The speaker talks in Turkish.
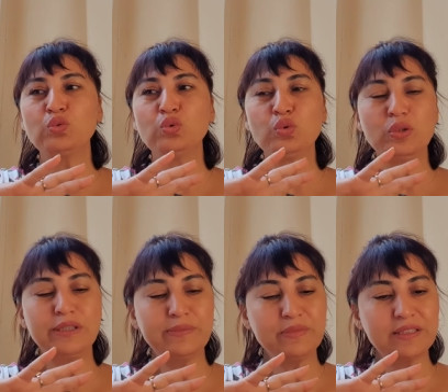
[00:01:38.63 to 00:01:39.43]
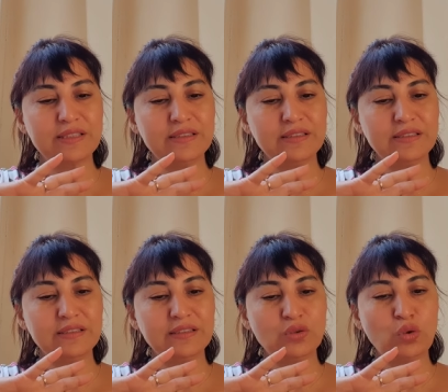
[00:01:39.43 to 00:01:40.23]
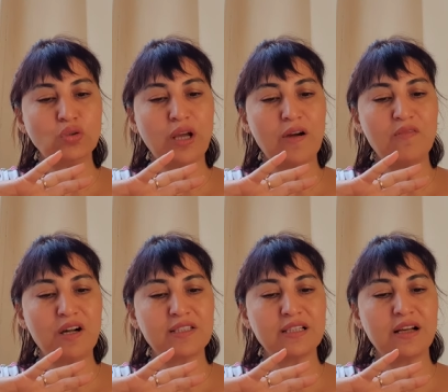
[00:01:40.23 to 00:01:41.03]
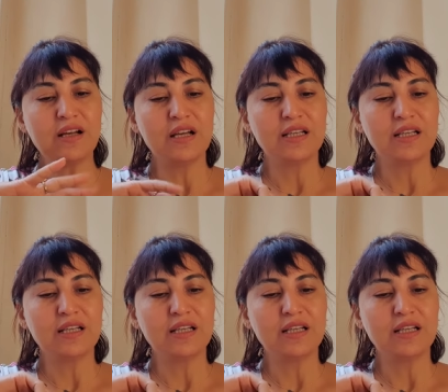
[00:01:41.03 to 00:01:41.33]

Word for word: duygularımızı e, çok daha fazla